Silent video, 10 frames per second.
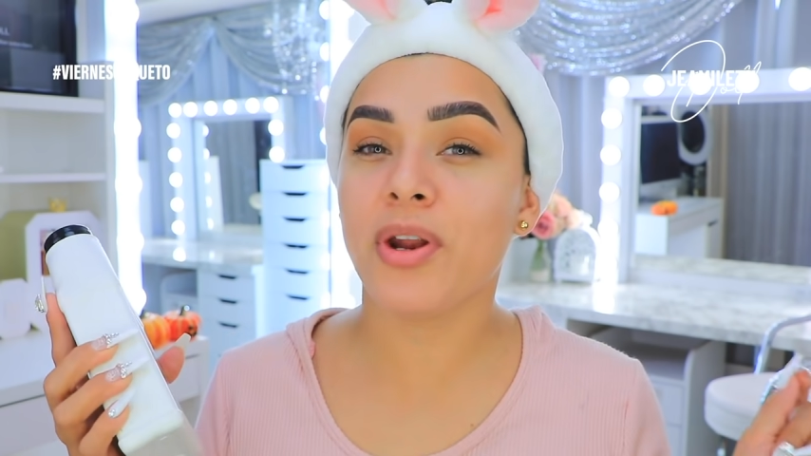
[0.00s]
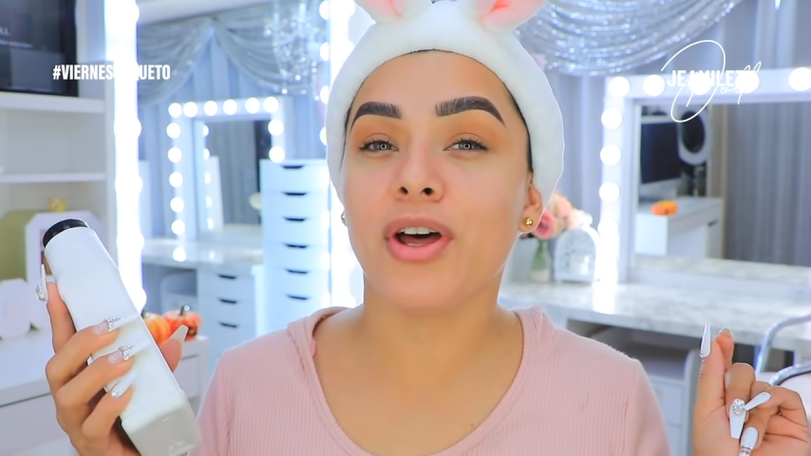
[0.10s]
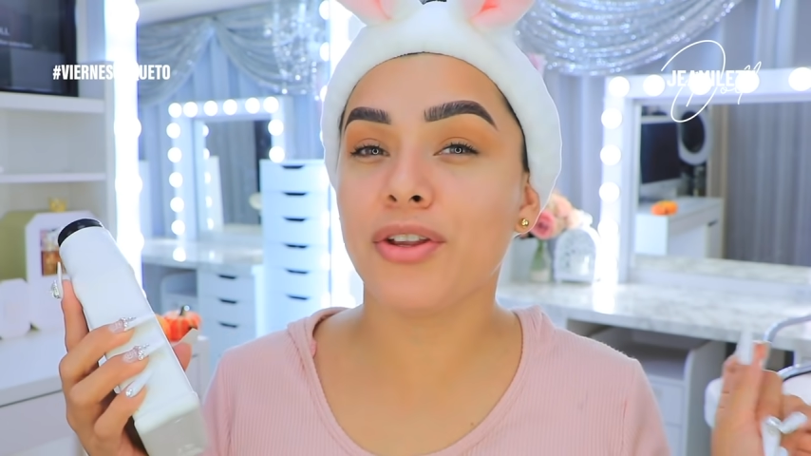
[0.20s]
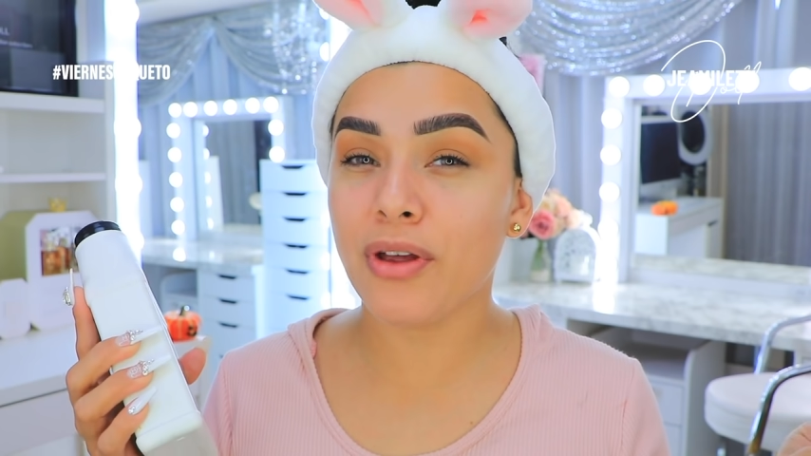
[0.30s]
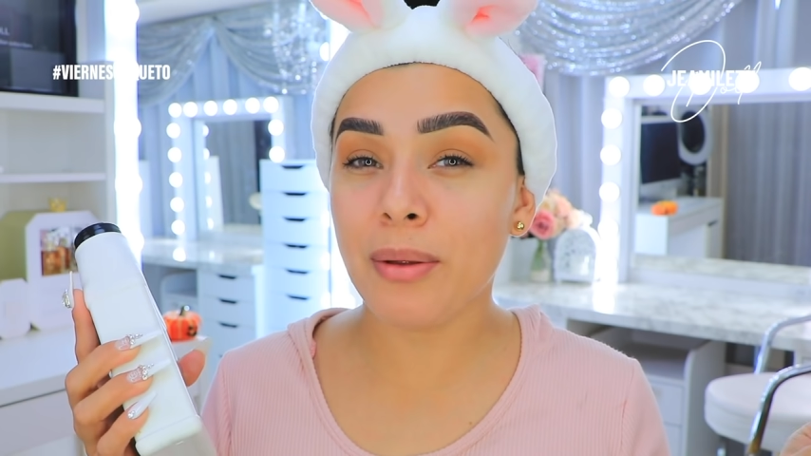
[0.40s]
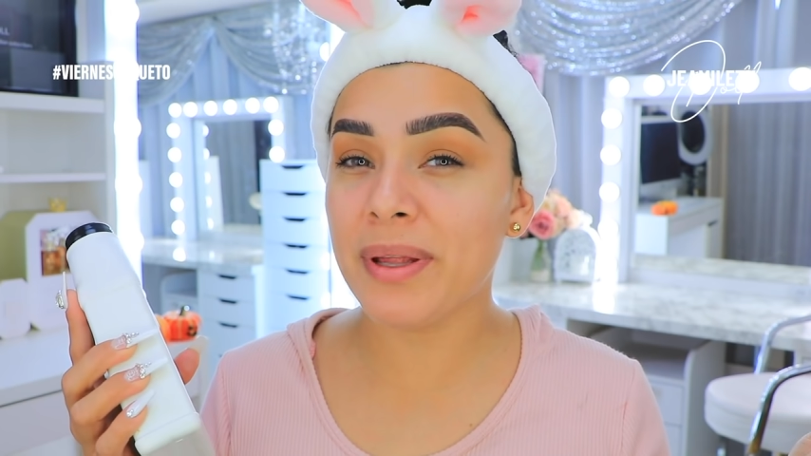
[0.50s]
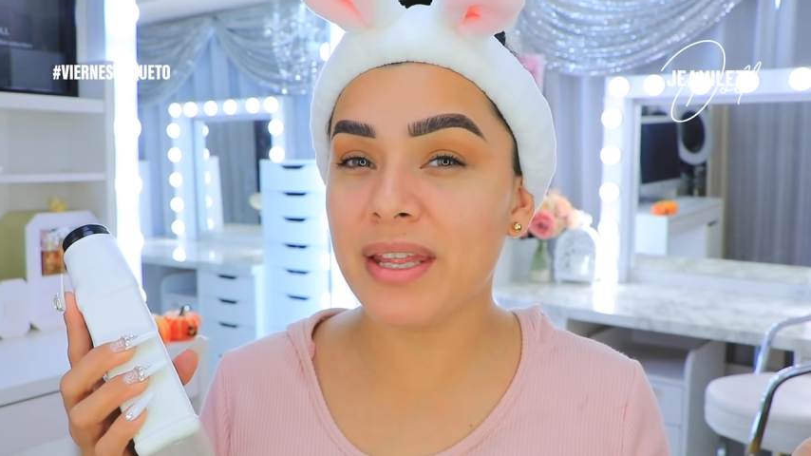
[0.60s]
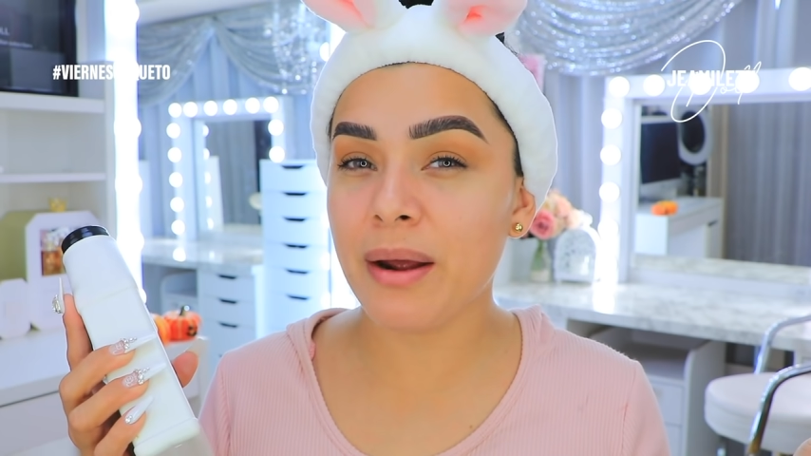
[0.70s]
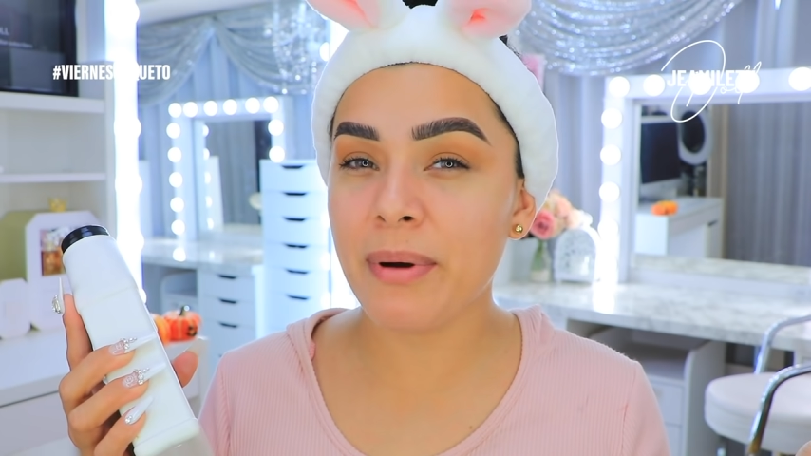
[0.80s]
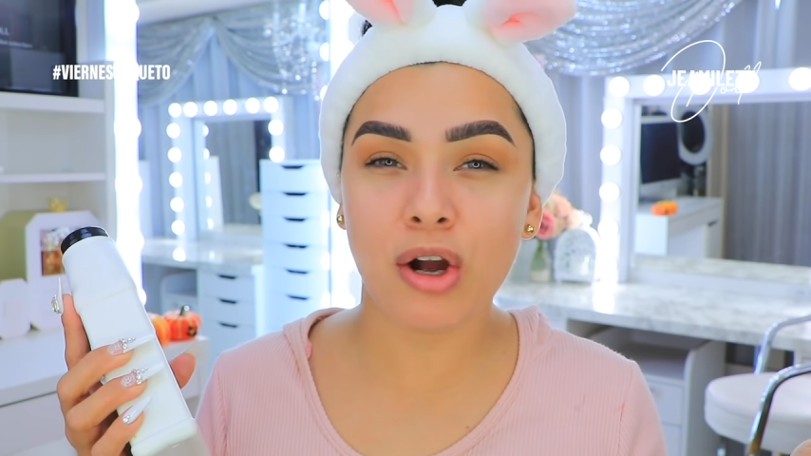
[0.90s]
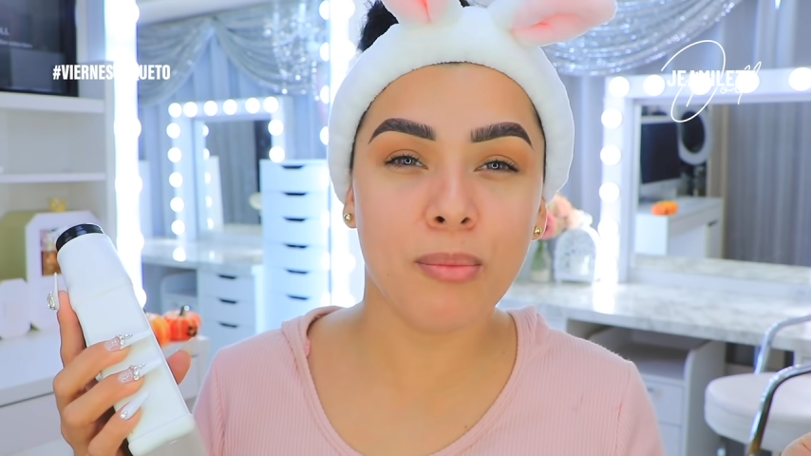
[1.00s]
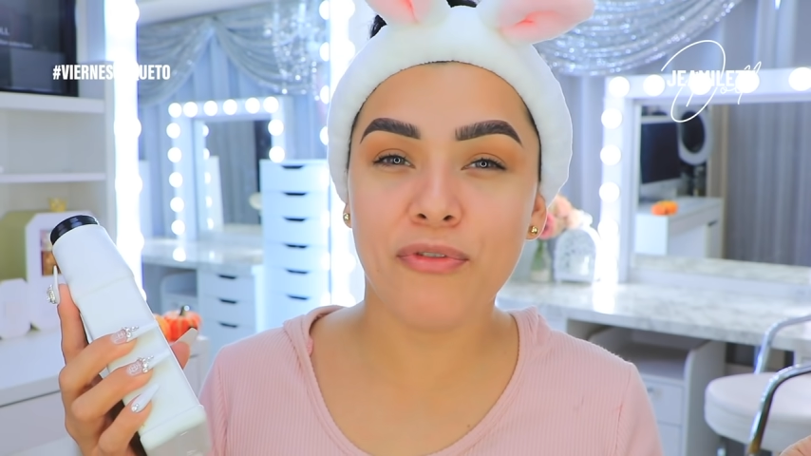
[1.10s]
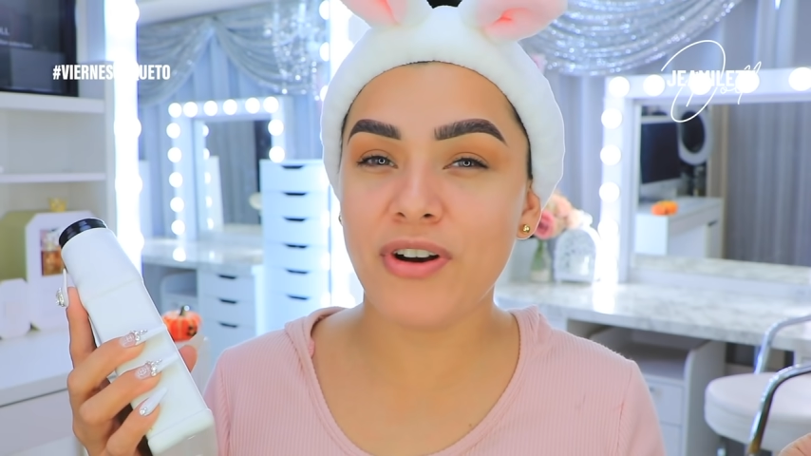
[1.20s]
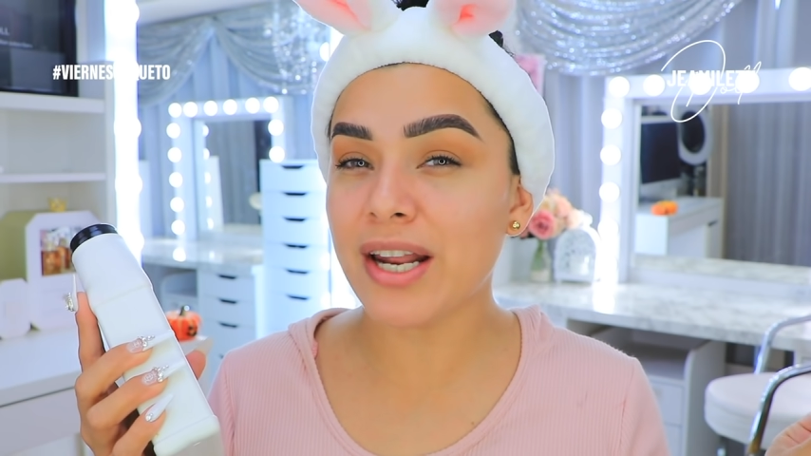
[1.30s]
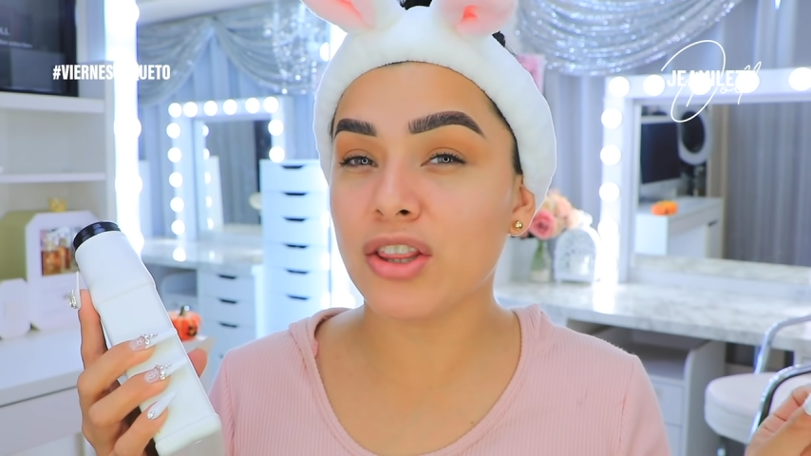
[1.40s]
Pero de todas maneras va a
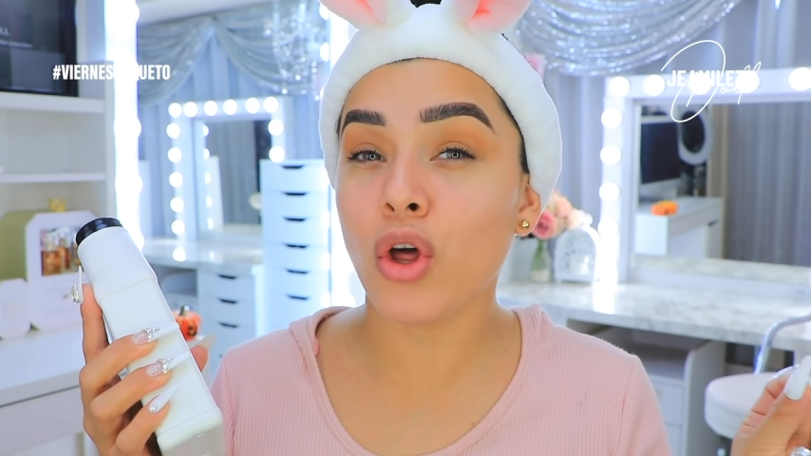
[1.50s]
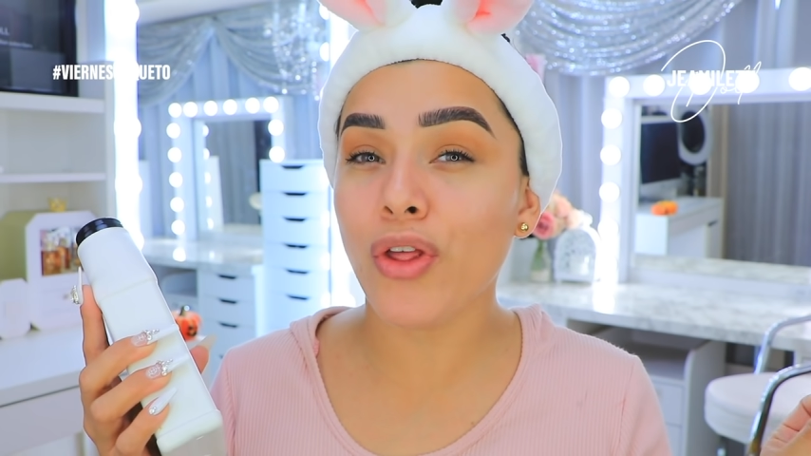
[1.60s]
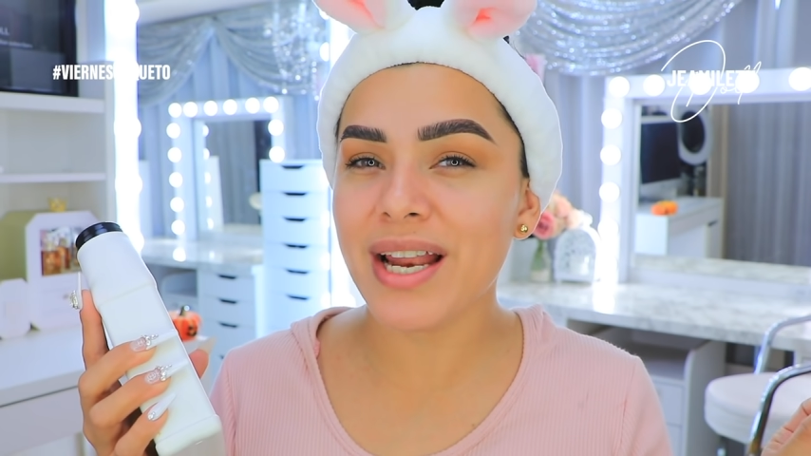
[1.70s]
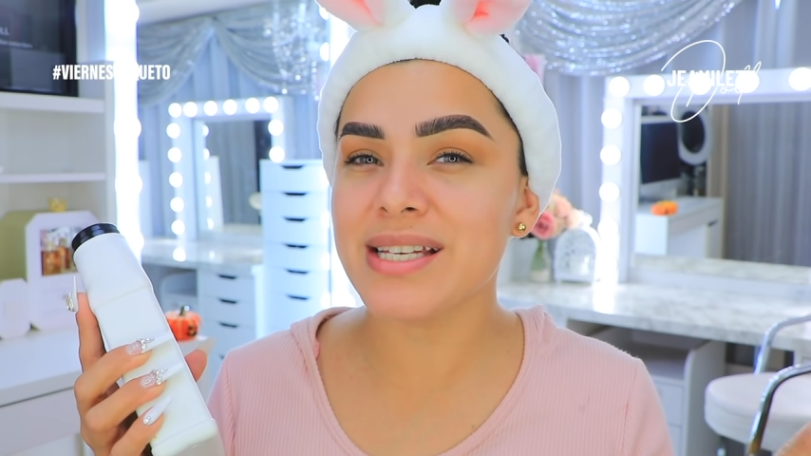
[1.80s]
camuflar todas